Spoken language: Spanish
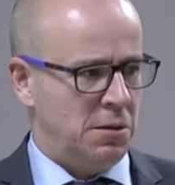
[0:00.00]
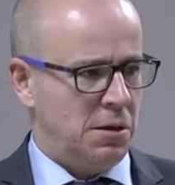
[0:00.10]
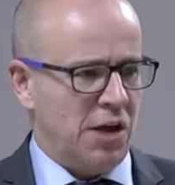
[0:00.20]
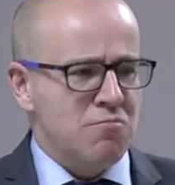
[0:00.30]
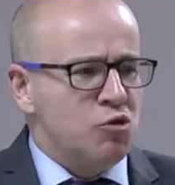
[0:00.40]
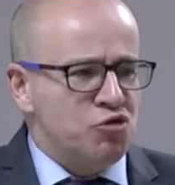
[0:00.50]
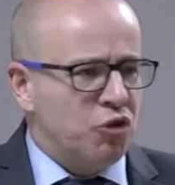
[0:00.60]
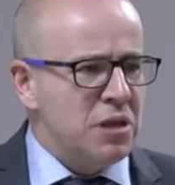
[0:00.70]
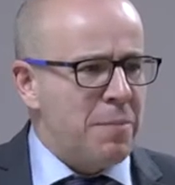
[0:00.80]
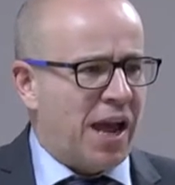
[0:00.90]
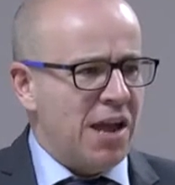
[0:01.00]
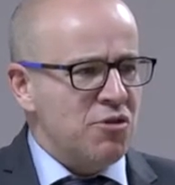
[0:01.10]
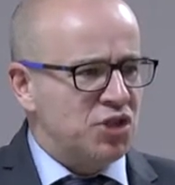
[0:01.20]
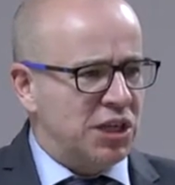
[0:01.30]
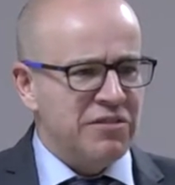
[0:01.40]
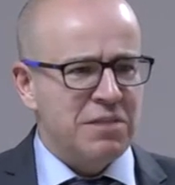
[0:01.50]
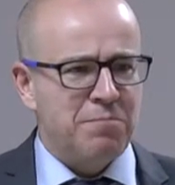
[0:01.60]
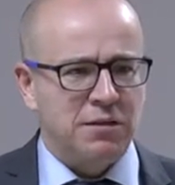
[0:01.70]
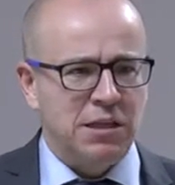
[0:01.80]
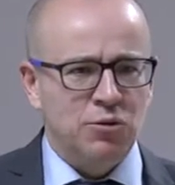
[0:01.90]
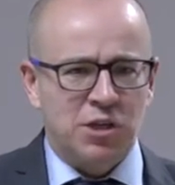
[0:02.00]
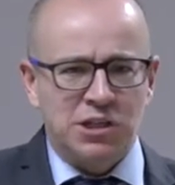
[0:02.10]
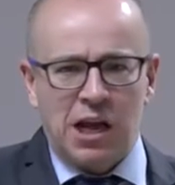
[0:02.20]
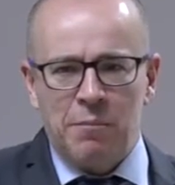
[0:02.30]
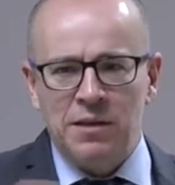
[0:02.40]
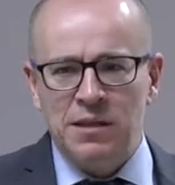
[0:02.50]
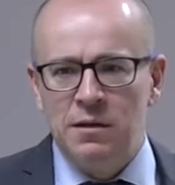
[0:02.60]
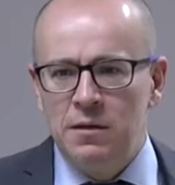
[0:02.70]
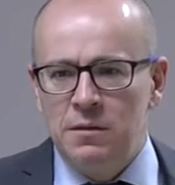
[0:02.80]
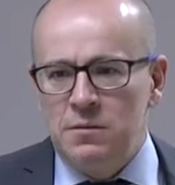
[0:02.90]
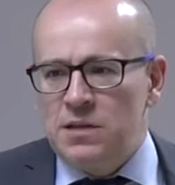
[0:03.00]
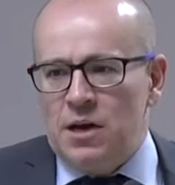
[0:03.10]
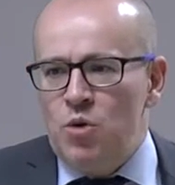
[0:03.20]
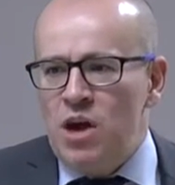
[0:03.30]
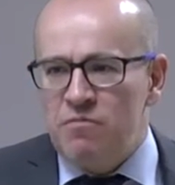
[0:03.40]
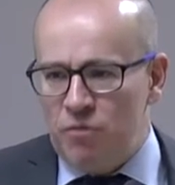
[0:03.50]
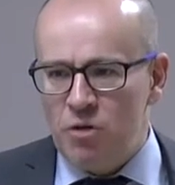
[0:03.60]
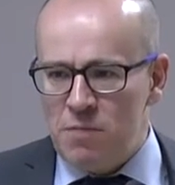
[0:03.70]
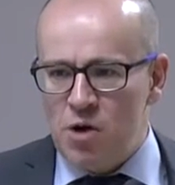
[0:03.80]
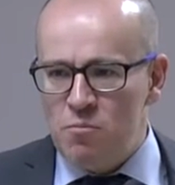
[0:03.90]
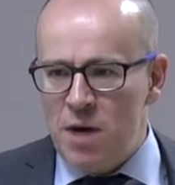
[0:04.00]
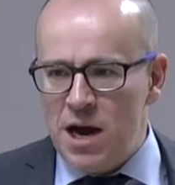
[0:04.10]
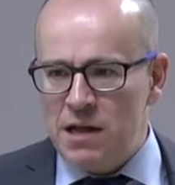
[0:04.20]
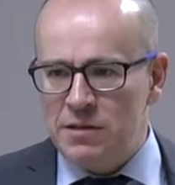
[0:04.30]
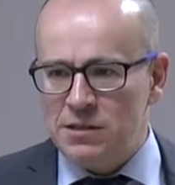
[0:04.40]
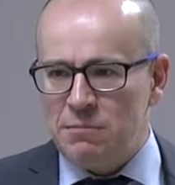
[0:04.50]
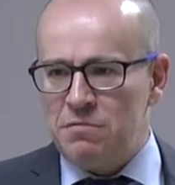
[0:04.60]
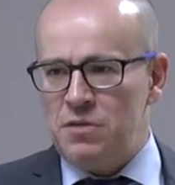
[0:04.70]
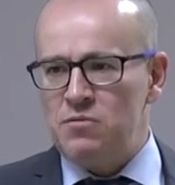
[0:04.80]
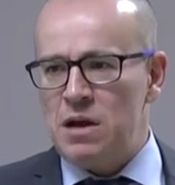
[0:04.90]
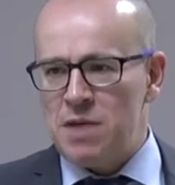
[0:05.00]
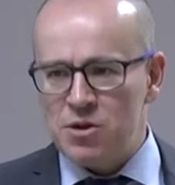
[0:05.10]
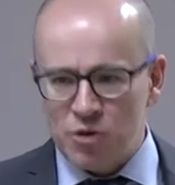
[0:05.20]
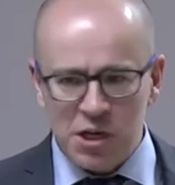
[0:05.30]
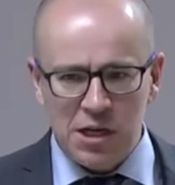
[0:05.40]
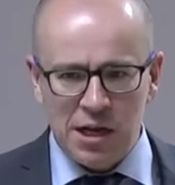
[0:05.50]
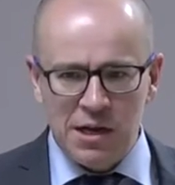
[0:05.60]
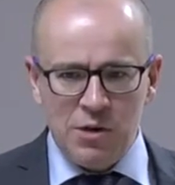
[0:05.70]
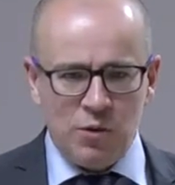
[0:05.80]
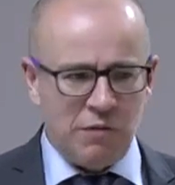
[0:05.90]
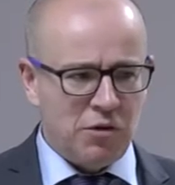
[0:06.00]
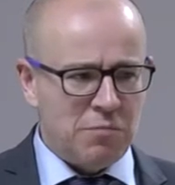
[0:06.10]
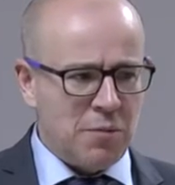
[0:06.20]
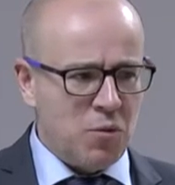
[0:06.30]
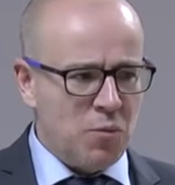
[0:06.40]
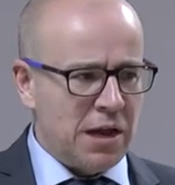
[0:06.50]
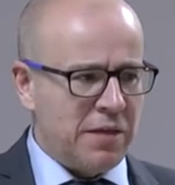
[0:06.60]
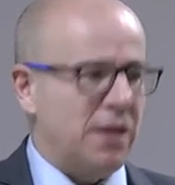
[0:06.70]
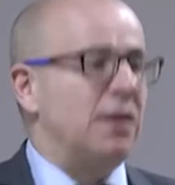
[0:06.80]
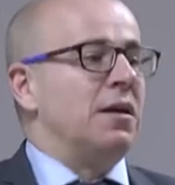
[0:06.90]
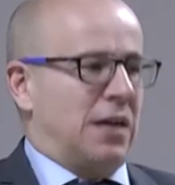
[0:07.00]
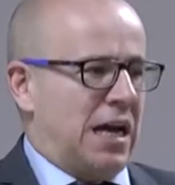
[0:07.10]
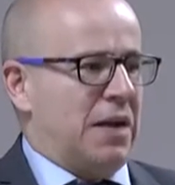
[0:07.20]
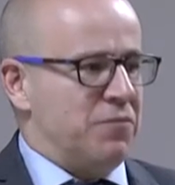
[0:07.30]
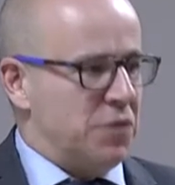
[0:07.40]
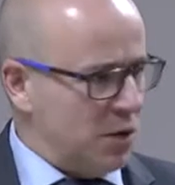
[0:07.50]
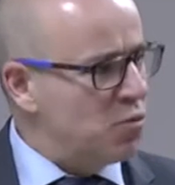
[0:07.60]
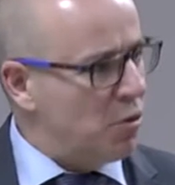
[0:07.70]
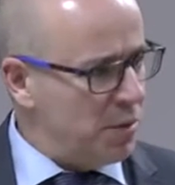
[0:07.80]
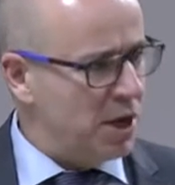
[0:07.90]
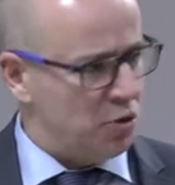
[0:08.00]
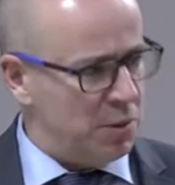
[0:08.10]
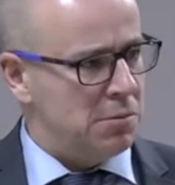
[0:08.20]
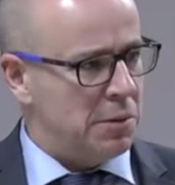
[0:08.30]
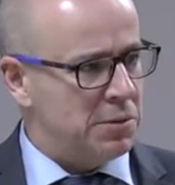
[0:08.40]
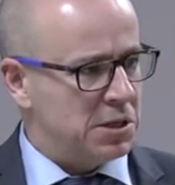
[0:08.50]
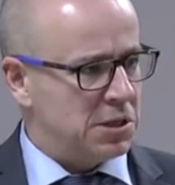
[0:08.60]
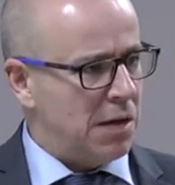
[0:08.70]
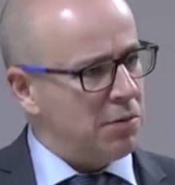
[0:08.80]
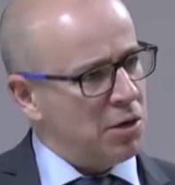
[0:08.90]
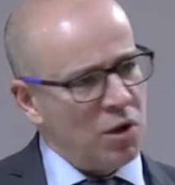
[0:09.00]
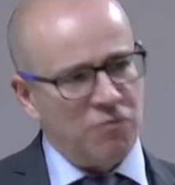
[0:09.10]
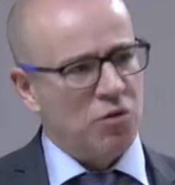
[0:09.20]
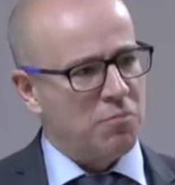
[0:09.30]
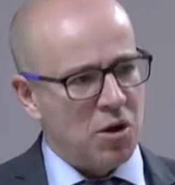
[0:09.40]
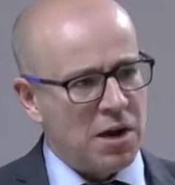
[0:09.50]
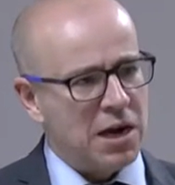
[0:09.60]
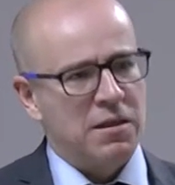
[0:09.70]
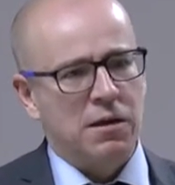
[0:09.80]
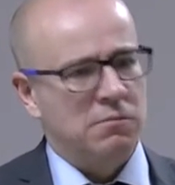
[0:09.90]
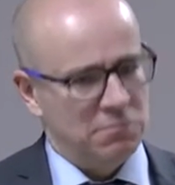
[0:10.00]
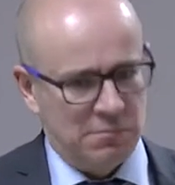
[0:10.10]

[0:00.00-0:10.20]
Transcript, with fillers: Hay un montón de pequeños y grandes partidos que se reparten. O sea, no hay forma humana de establecer una mayoría, no hay forma humana de garantizar un gobierno mínimamente estable, no hay forma humana de,